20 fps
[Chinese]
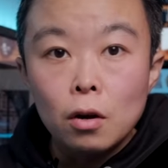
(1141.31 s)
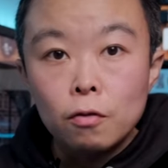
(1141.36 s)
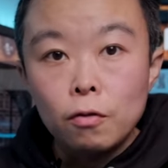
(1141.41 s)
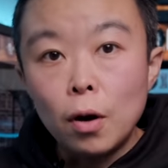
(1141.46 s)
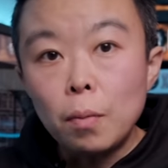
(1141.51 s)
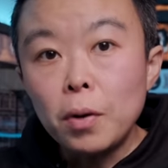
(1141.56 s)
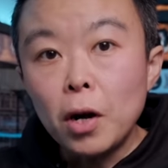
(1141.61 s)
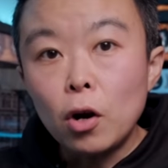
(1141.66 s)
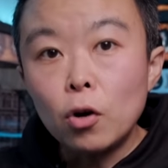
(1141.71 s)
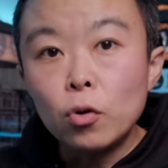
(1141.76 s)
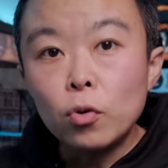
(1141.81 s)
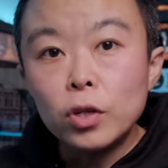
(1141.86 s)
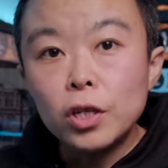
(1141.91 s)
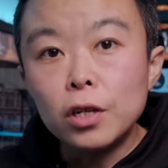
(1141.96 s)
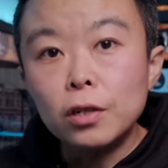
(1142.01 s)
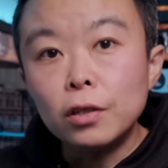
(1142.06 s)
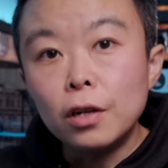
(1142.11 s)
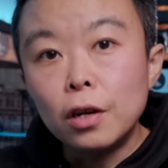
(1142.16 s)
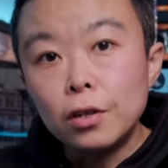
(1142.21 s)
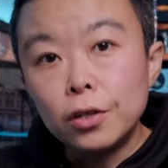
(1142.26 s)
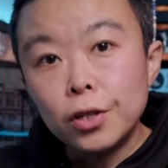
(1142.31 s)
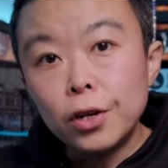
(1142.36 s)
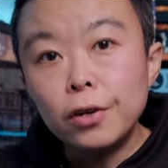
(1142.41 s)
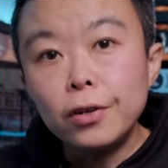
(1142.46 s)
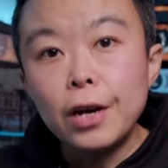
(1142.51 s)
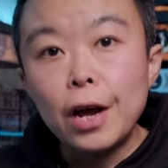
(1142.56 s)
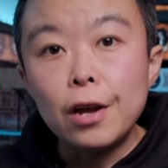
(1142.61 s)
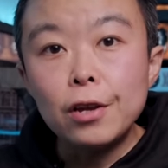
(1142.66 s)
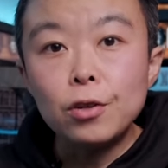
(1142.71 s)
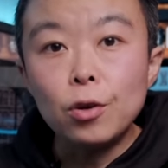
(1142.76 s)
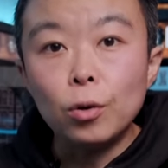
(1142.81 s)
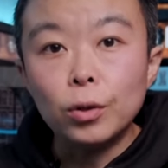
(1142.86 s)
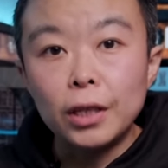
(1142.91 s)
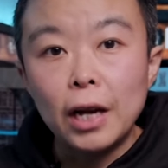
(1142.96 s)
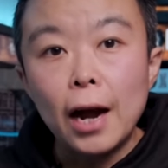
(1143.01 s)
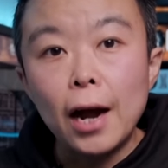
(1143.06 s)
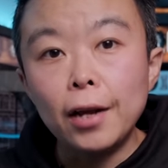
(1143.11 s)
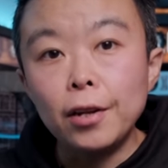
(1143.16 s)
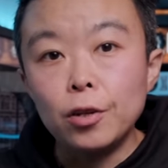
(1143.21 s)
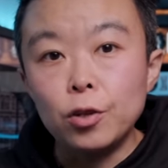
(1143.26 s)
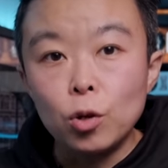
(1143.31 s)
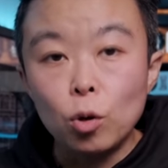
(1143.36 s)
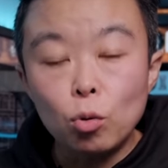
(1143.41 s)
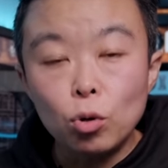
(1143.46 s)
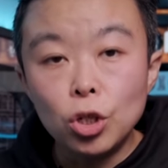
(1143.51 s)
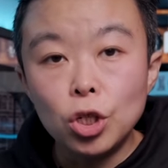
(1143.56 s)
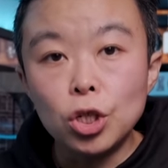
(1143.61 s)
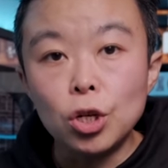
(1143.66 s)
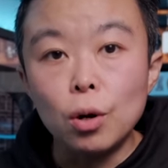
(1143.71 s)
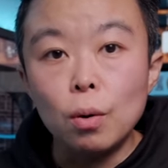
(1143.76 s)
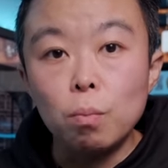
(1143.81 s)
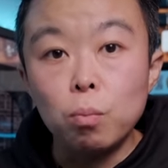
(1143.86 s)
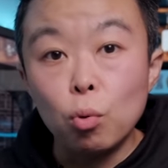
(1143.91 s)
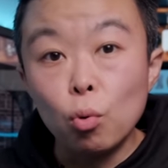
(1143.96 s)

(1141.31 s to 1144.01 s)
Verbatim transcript: 方片滤镜呢仍然有它的优势，